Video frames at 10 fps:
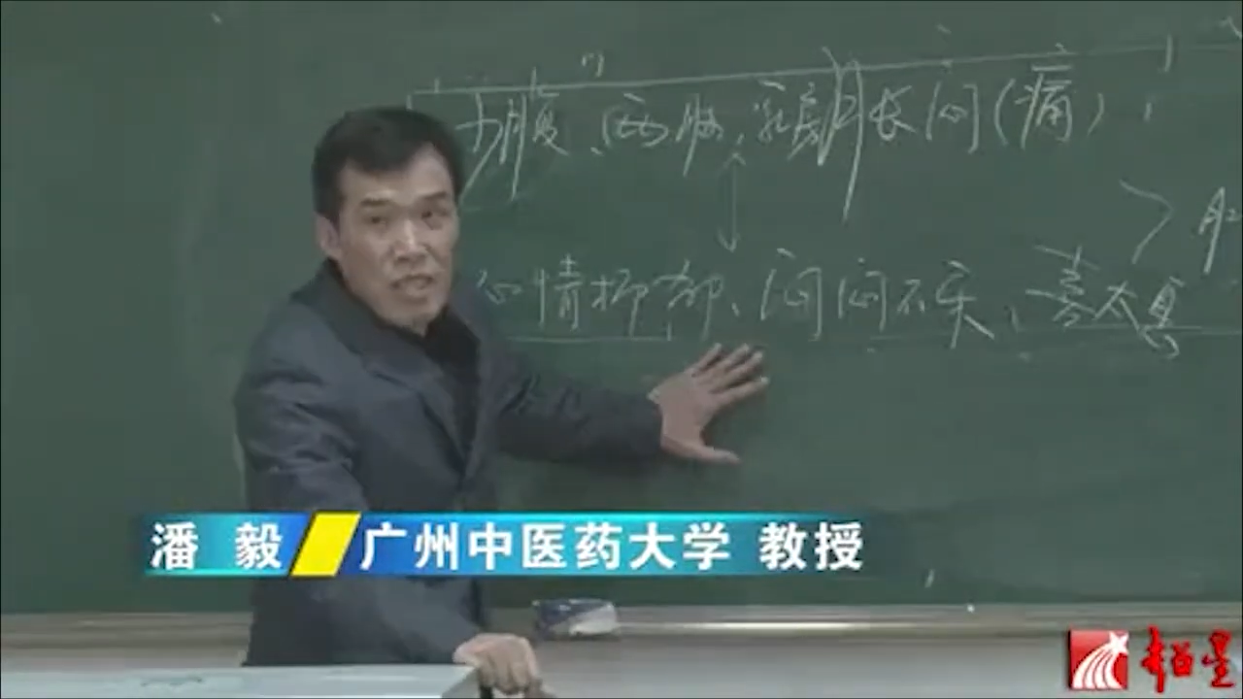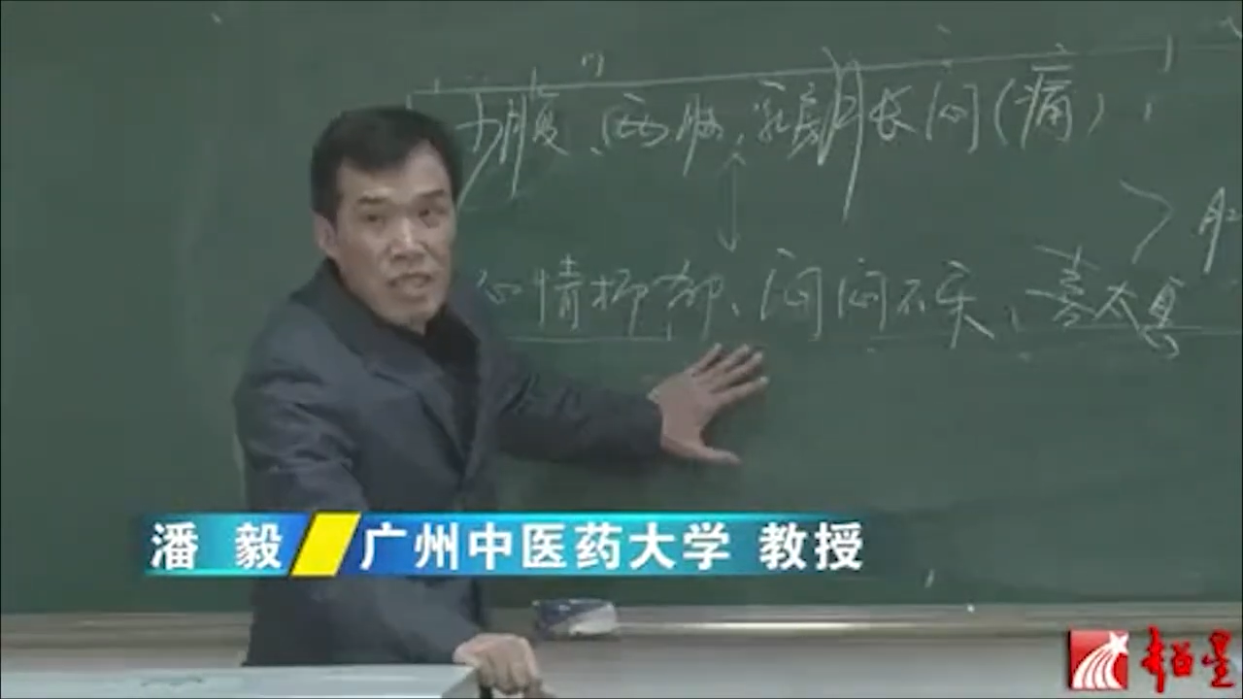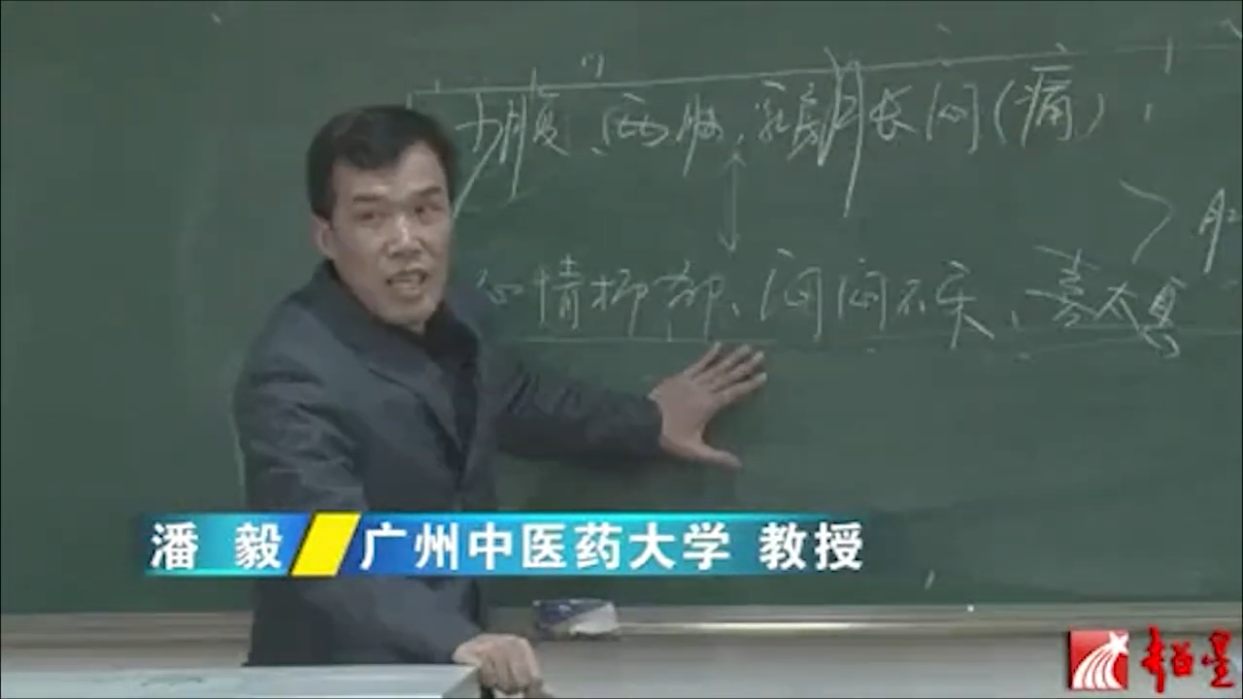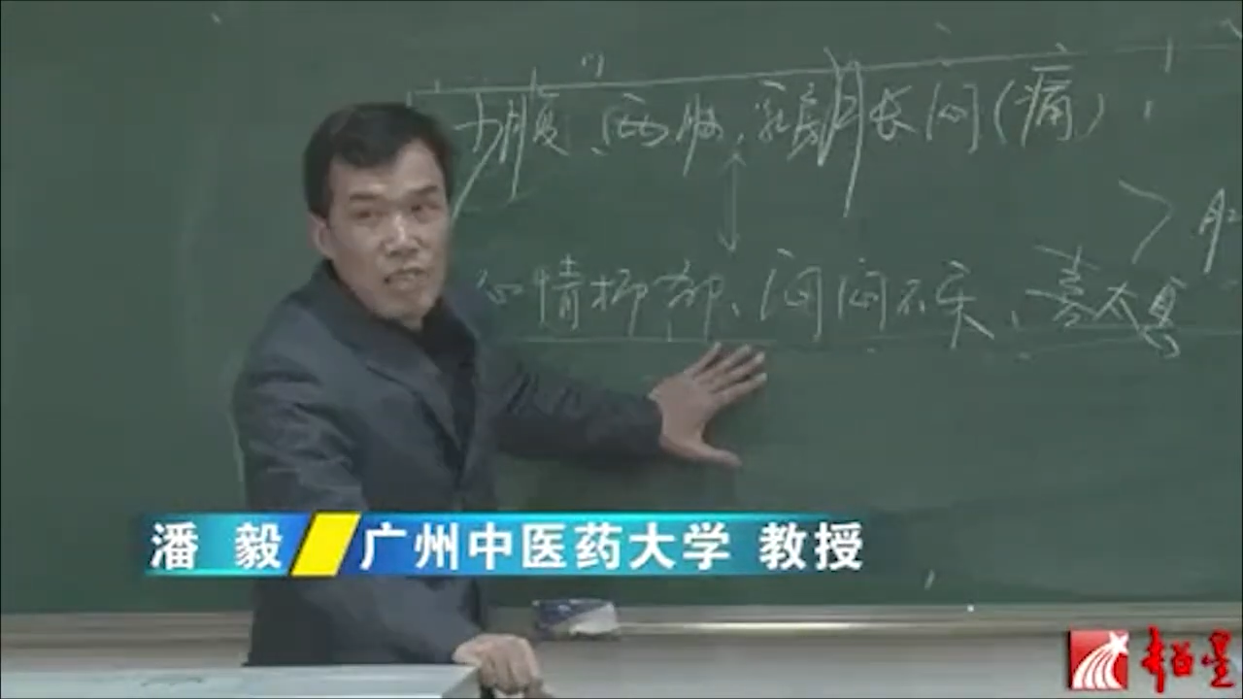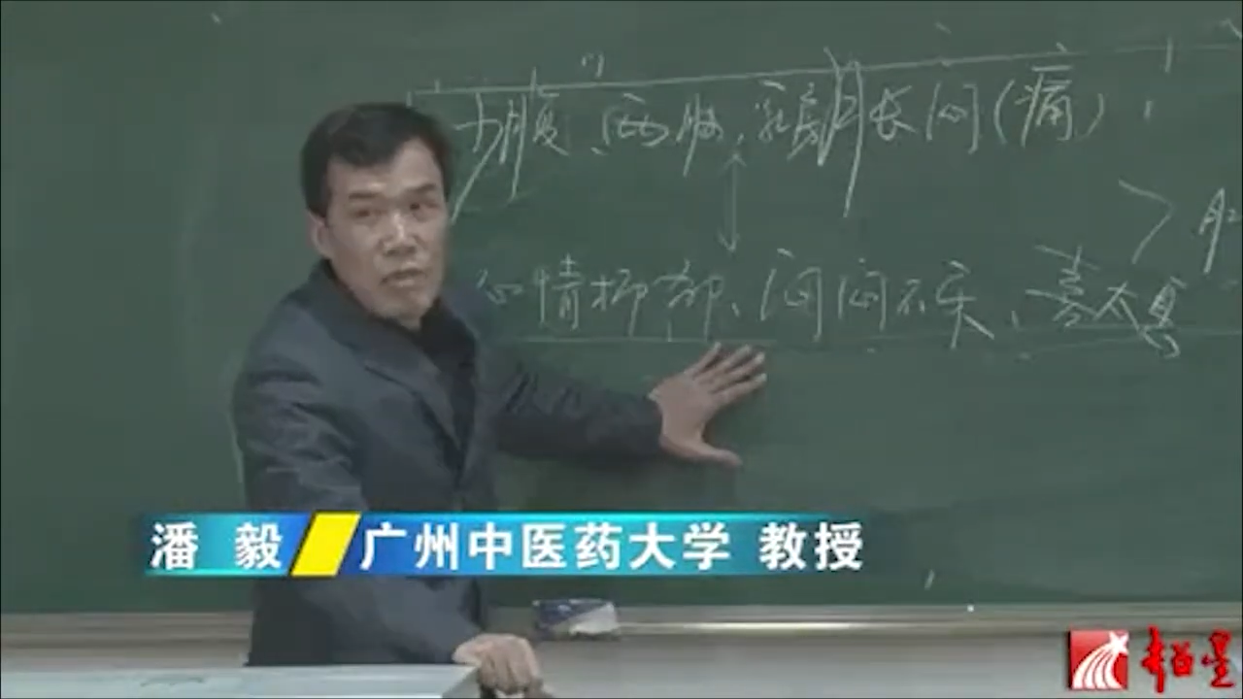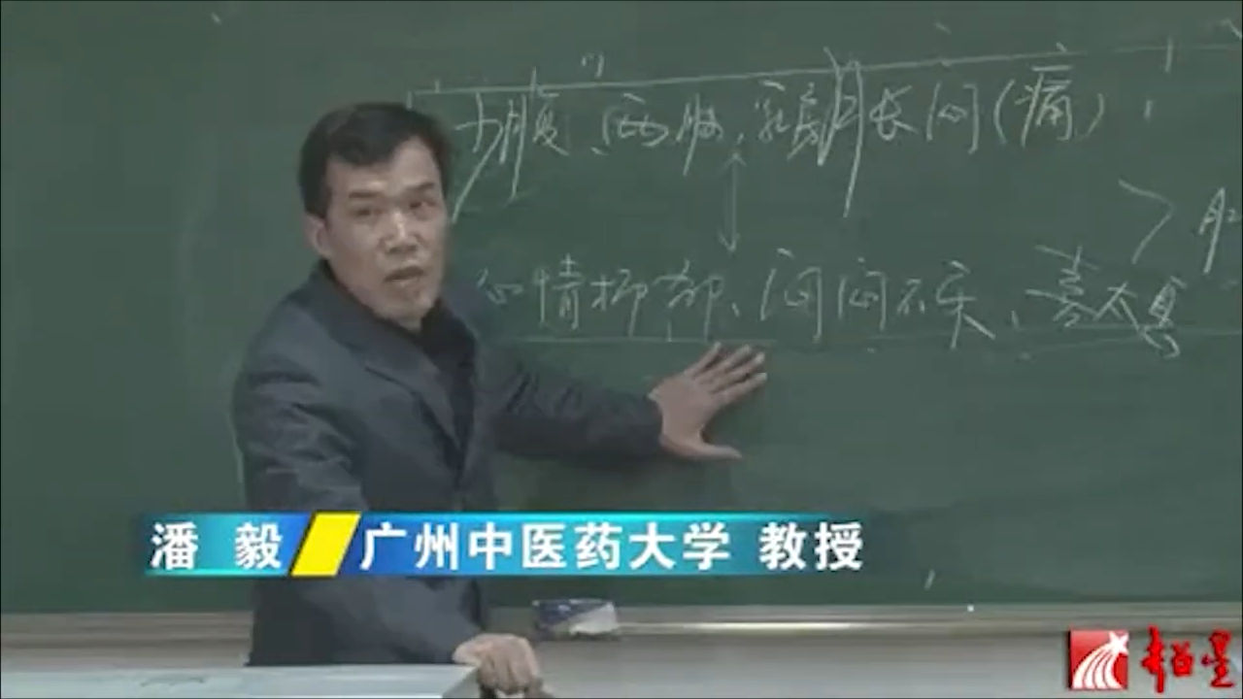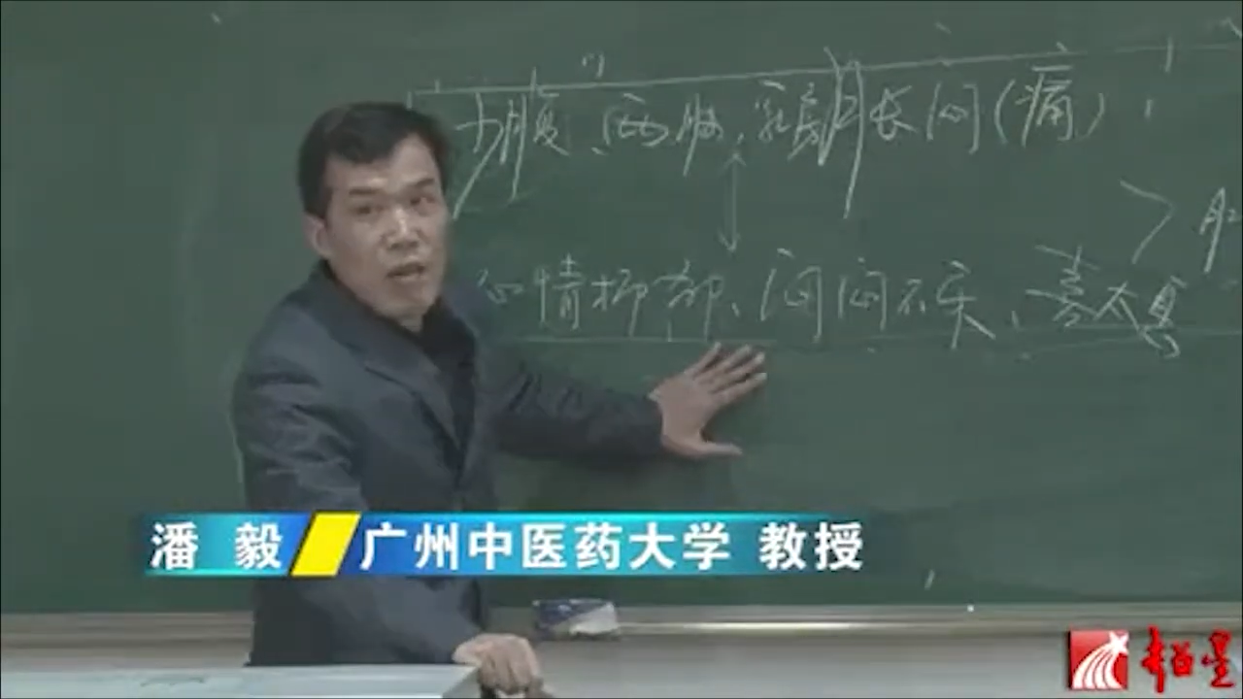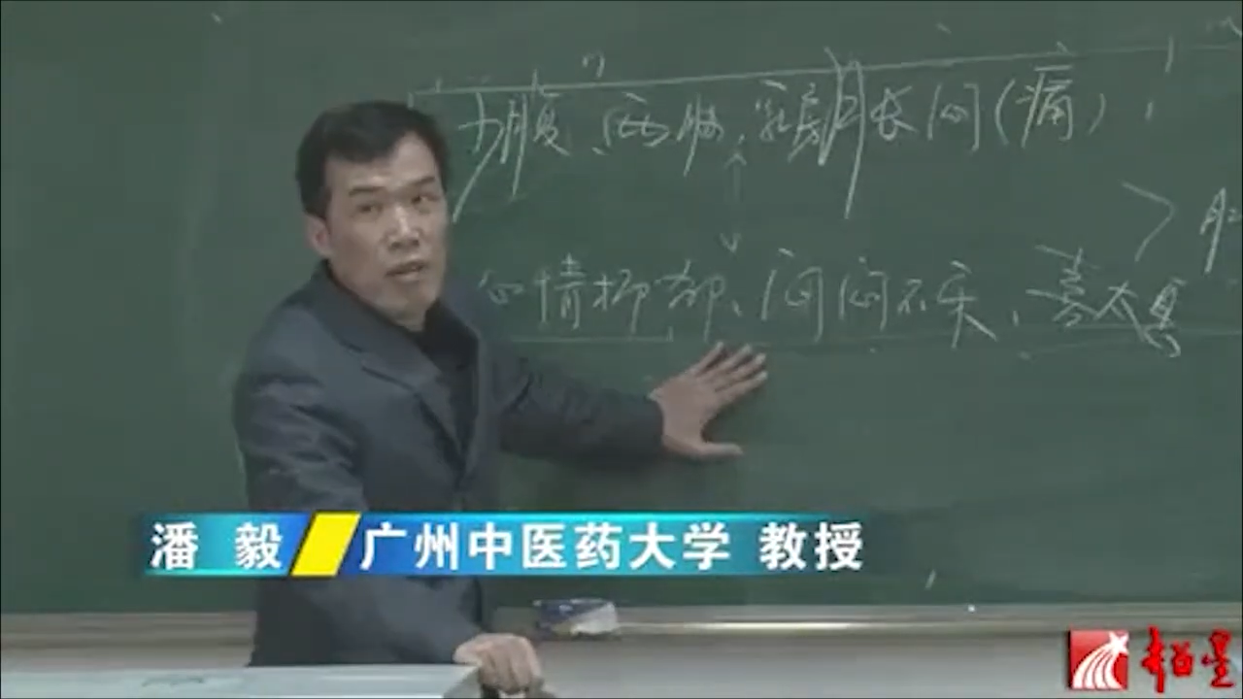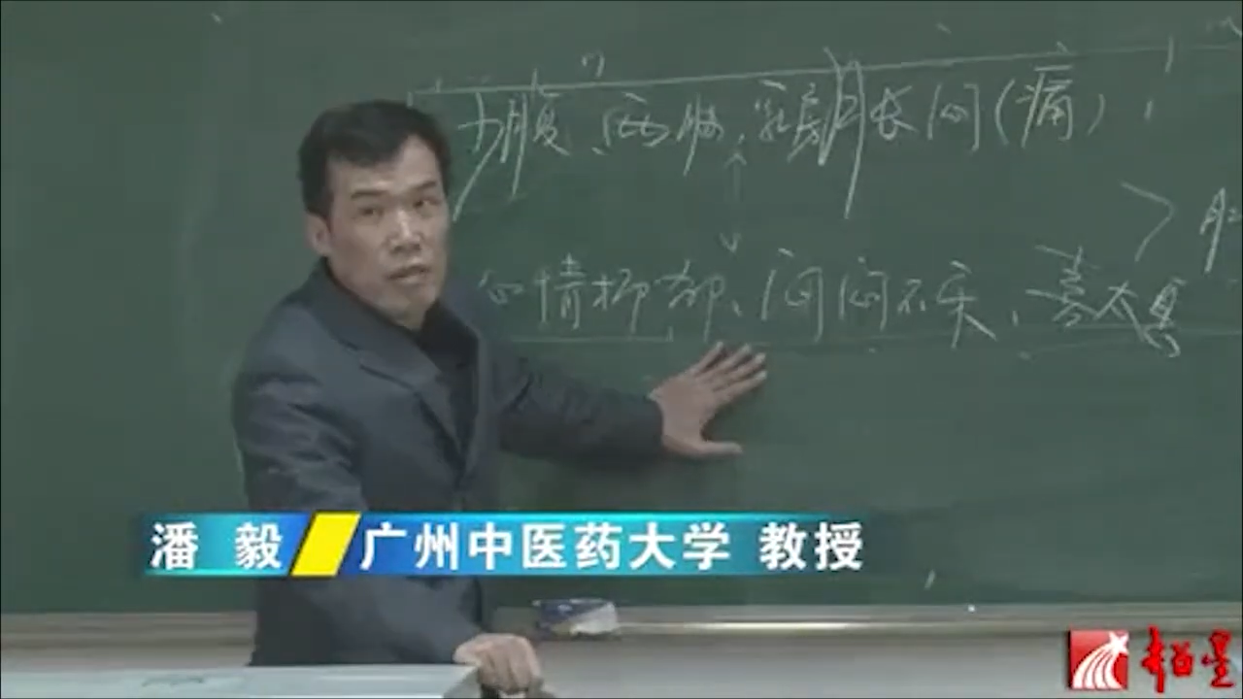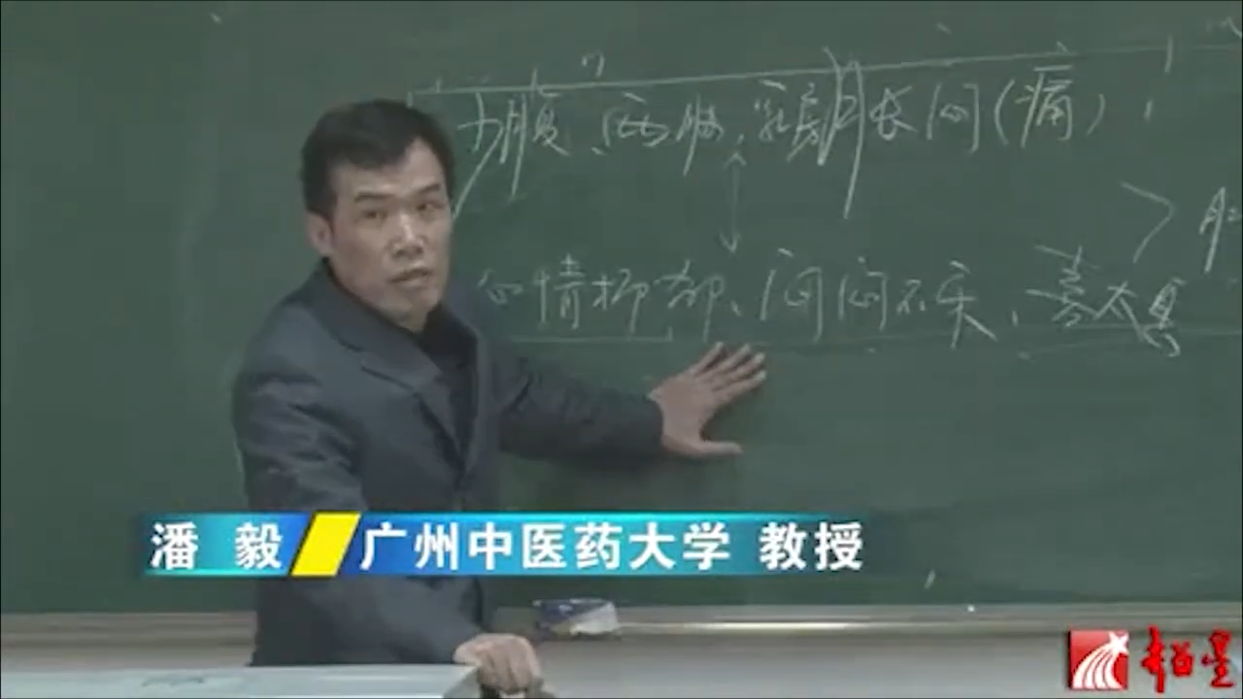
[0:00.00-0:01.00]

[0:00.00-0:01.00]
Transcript: 应该说排卵